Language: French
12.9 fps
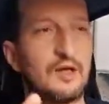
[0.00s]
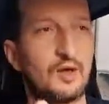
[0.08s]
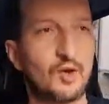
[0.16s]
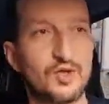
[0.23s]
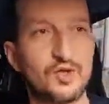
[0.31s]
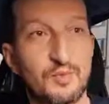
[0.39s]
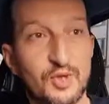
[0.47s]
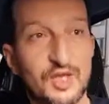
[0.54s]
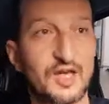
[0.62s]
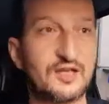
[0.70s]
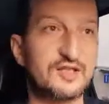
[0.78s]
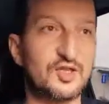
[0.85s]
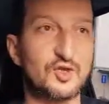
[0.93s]
heureusement
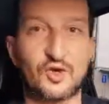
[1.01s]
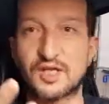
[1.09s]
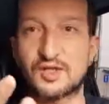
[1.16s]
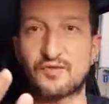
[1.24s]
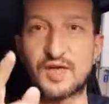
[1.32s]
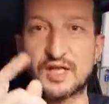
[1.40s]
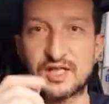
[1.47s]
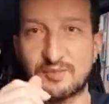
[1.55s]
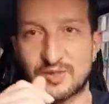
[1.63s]
qu'il était sur Netflix